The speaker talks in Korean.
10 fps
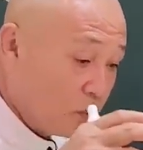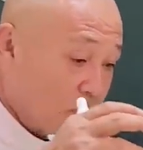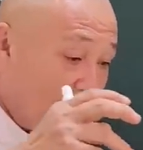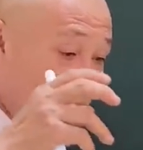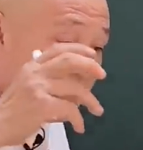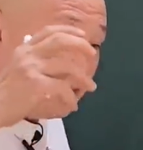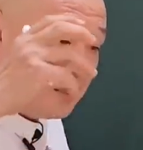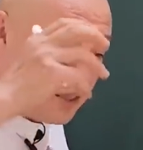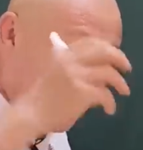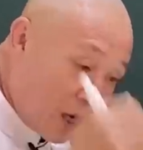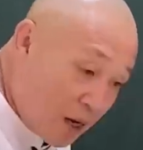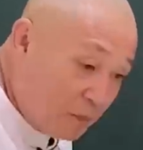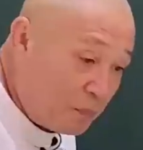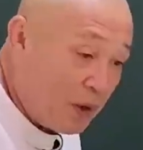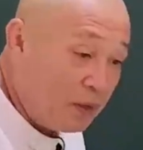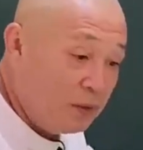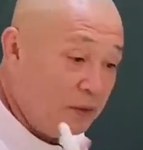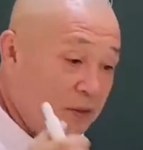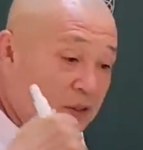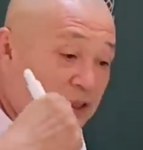상대를
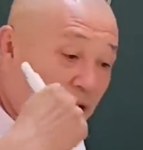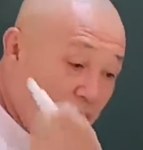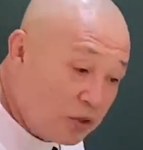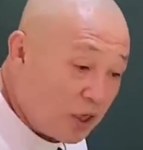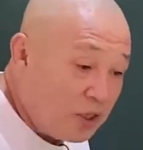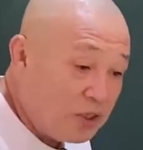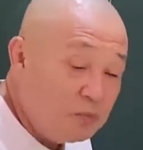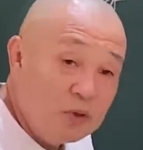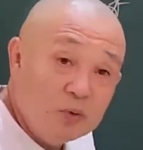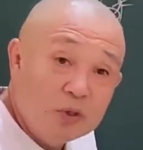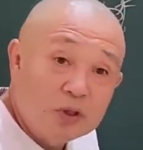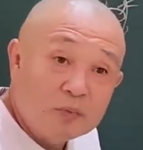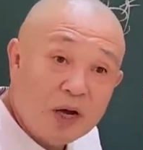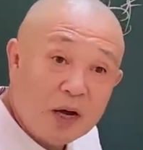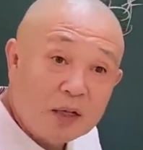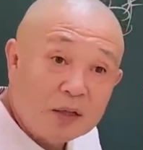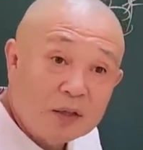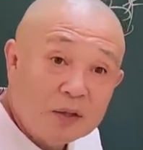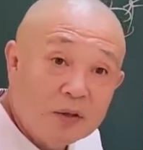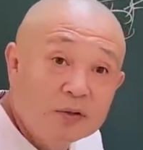제압하는 경쟁 심리도 있지만
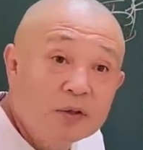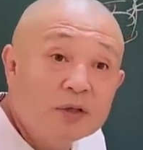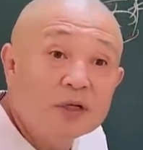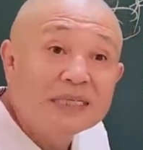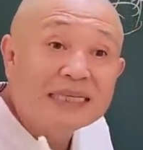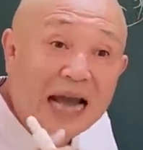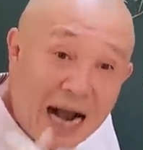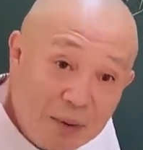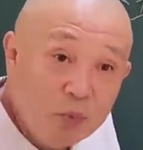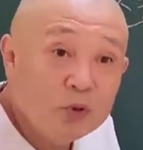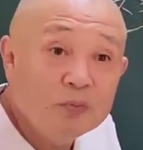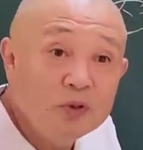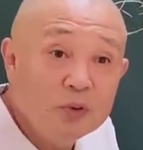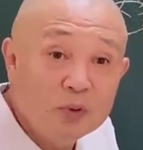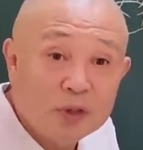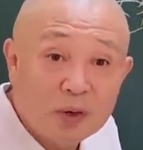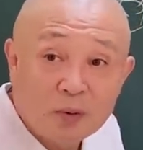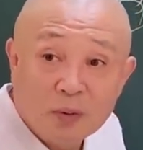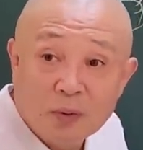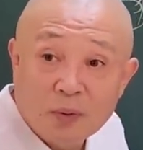어떨 때는 양부 심리도
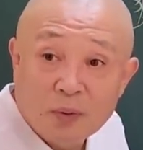있다고.